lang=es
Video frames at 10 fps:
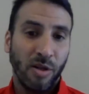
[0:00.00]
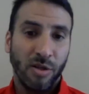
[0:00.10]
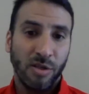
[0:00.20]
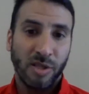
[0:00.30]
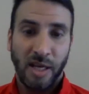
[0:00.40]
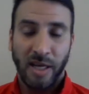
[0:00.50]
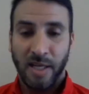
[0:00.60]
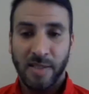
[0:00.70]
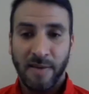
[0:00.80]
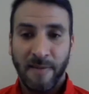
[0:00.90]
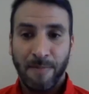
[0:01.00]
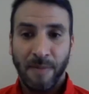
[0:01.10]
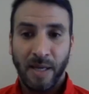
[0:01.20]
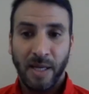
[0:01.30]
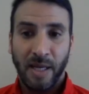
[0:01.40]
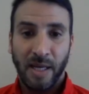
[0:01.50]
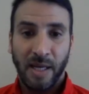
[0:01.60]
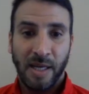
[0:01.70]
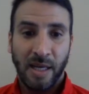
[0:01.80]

Entonces, eh,